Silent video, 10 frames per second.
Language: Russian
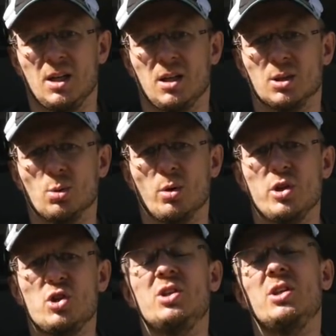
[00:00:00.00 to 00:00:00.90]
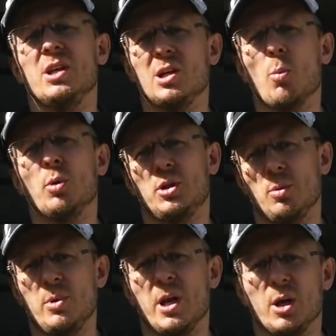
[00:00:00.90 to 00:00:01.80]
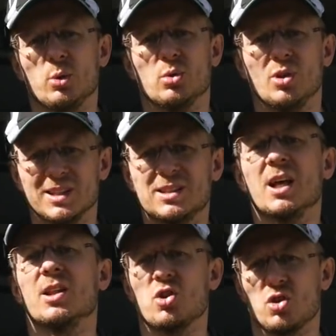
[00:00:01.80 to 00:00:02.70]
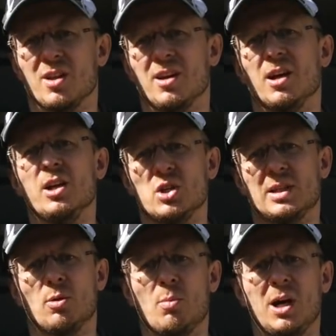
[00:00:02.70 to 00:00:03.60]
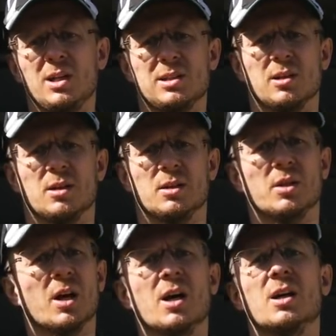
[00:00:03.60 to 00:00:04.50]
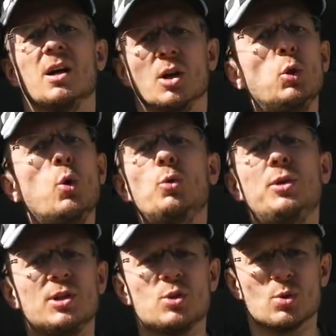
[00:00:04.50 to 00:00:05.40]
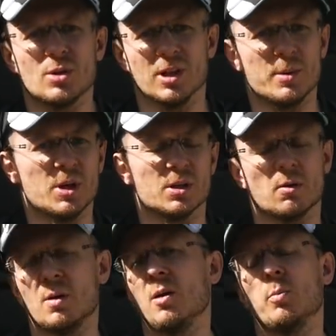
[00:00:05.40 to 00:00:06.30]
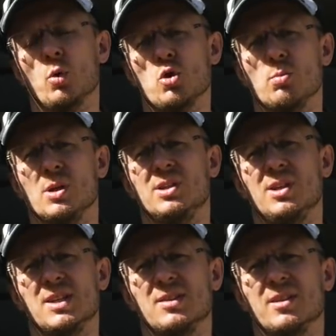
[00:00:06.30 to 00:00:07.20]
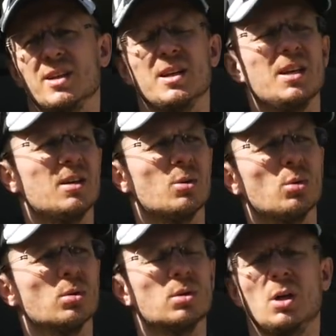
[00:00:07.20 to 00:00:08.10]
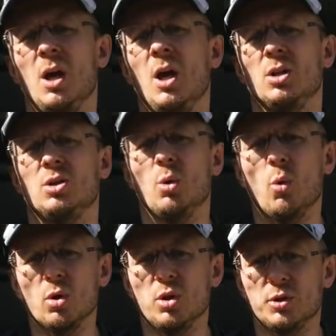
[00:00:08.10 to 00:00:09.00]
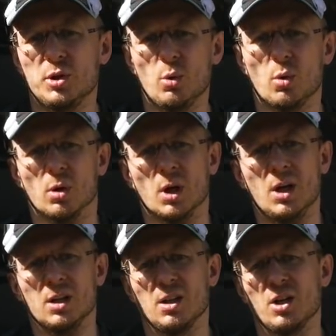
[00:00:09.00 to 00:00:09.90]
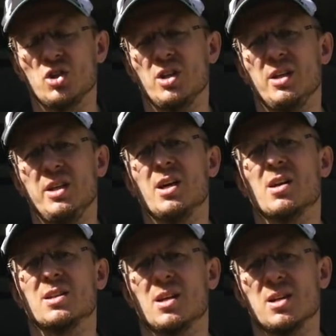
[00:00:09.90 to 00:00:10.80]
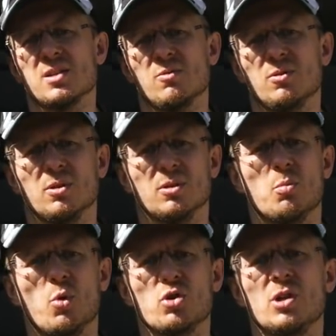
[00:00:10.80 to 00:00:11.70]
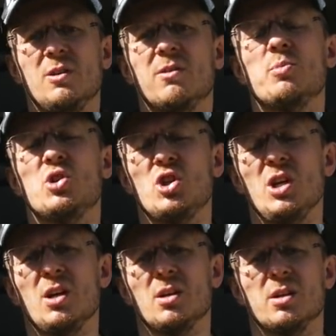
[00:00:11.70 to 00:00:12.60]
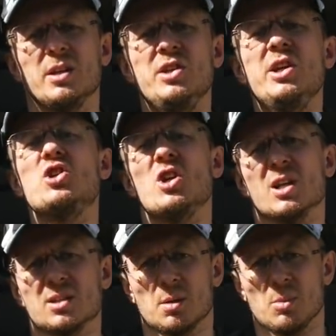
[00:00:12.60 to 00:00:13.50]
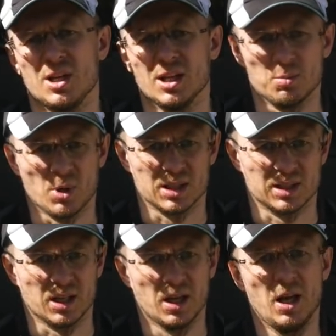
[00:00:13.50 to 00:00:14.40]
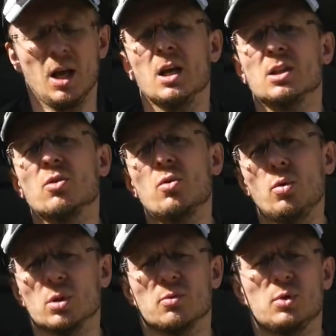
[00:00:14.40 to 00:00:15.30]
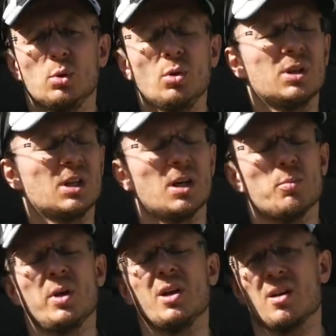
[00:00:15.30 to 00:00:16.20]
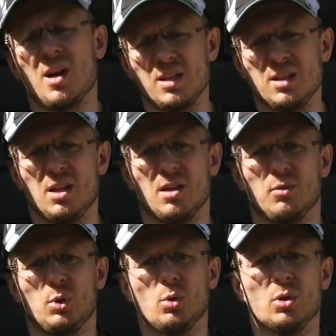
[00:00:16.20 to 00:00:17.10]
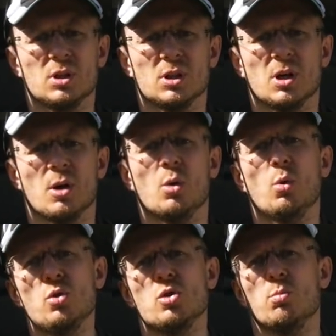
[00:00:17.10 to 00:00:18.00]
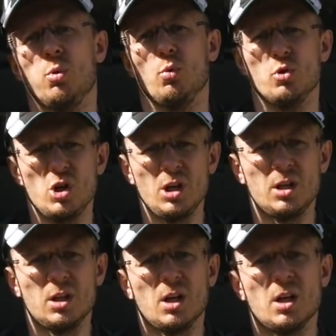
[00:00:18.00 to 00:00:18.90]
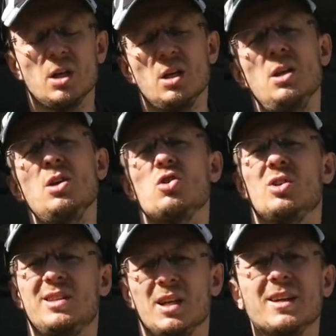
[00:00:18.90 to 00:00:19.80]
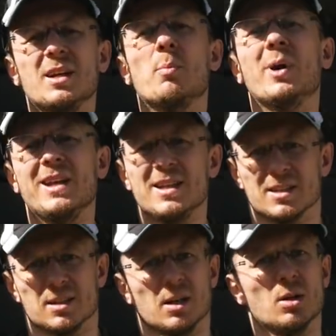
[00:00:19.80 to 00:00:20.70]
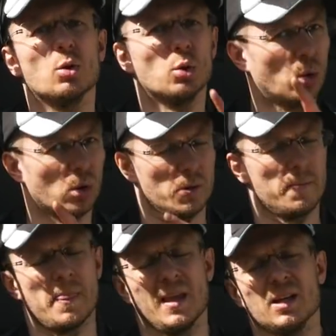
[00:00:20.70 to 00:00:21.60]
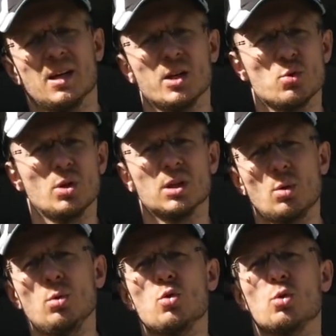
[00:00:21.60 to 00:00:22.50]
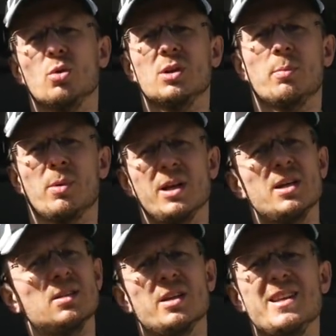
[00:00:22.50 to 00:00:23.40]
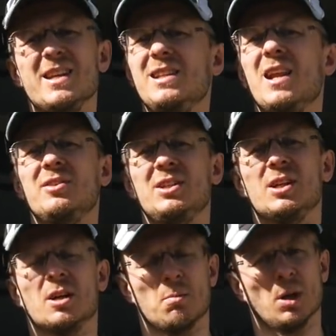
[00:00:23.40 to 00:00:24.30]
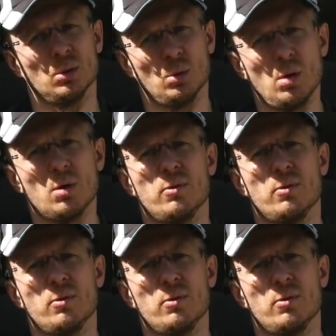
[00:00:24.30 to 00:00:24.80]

которые частенько употребляют достаточное количество масла на одну тысячу километров, как, впрочем, естественно, и от ТО до ТО. Также я рассказывал, можно ли вообще не часто менять масло. Так вот, все это прекрасно, все это очень поучительно и частенько полезно. Но Хочу дотронуть, что это полезно не для всех моторов